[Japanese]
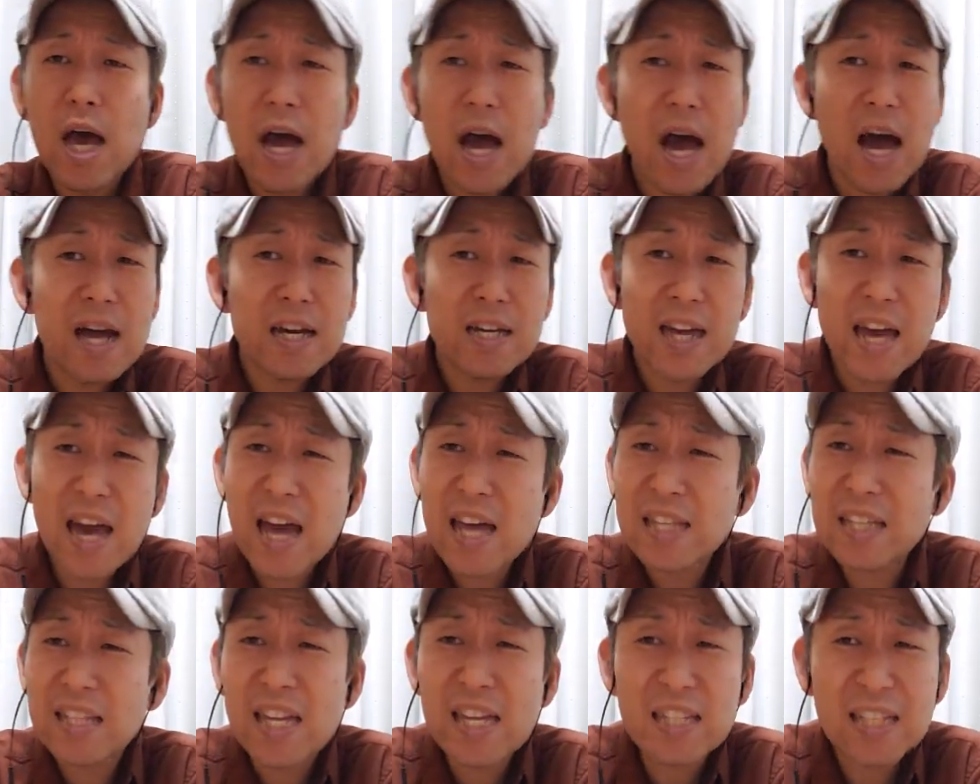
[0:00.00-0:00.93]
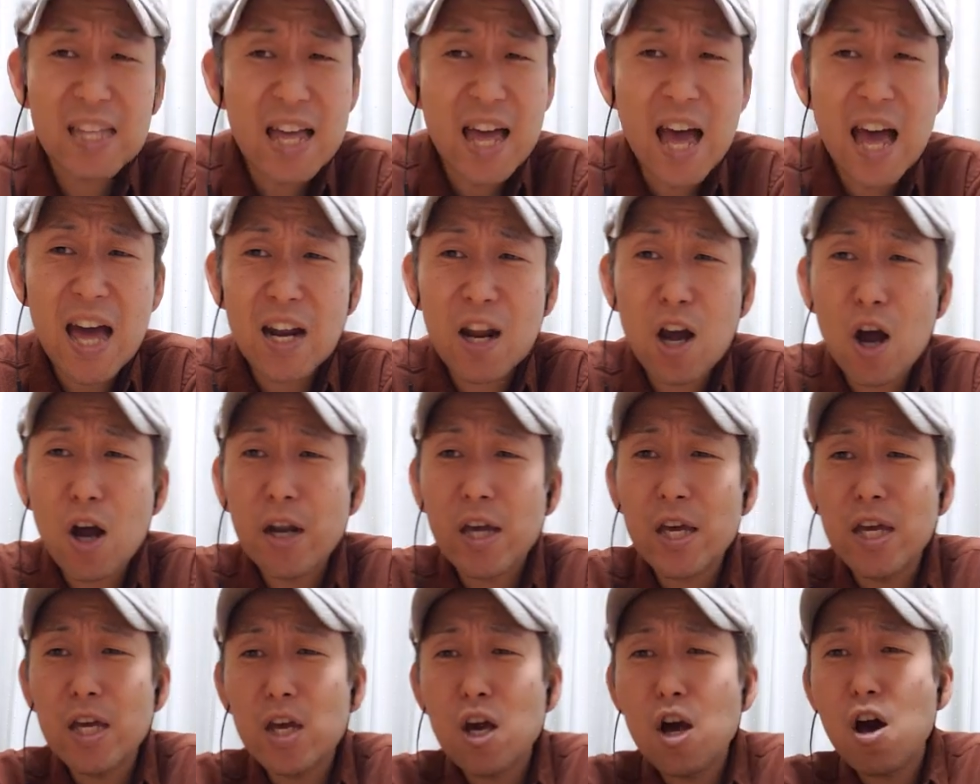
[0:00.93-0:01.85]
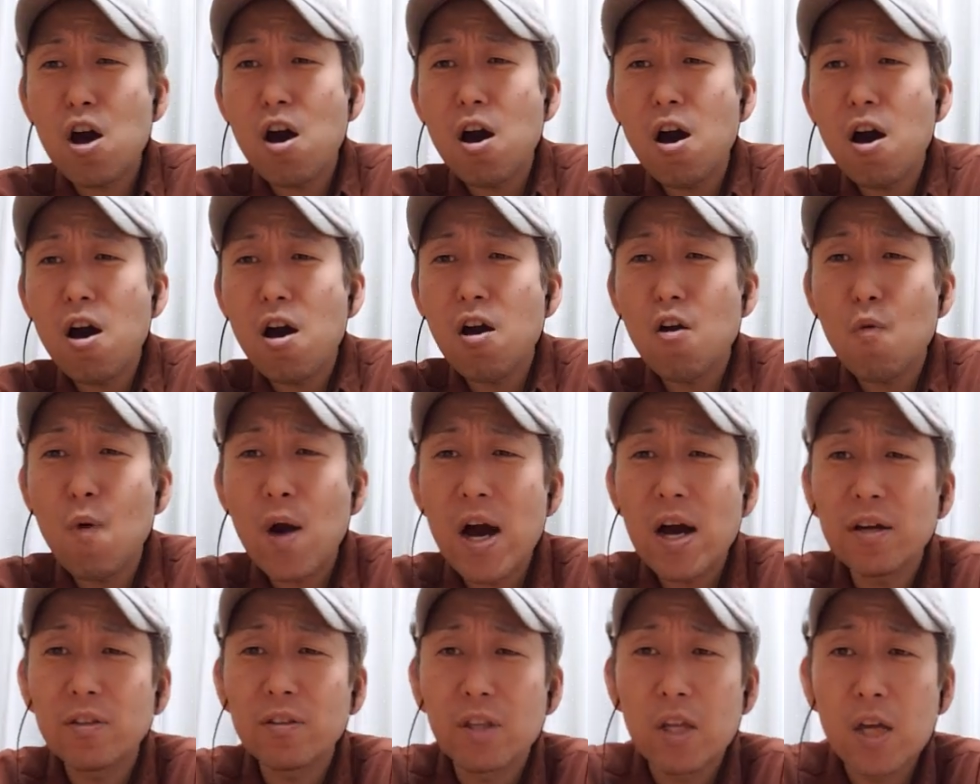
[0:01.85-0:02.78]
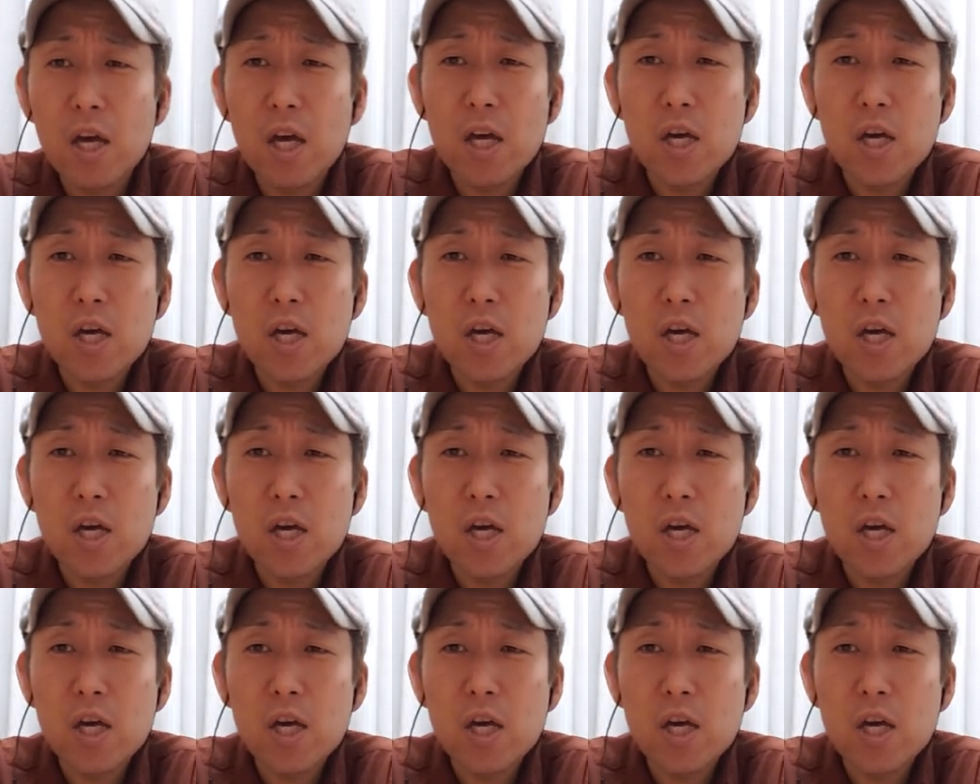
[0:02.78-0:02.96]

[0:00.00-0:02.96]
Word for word: あかってたのに your w o r s